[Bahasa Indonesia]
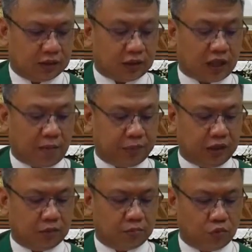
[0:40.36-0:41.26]

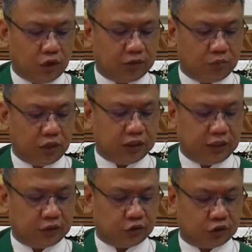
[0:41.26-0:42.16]
Tetapi murid-murid
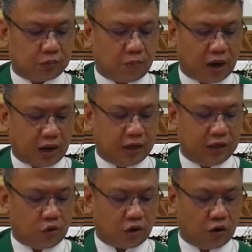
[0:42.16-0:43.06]
Yesus
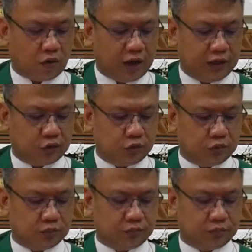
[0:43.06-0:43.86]
memarahi orang-orang itu.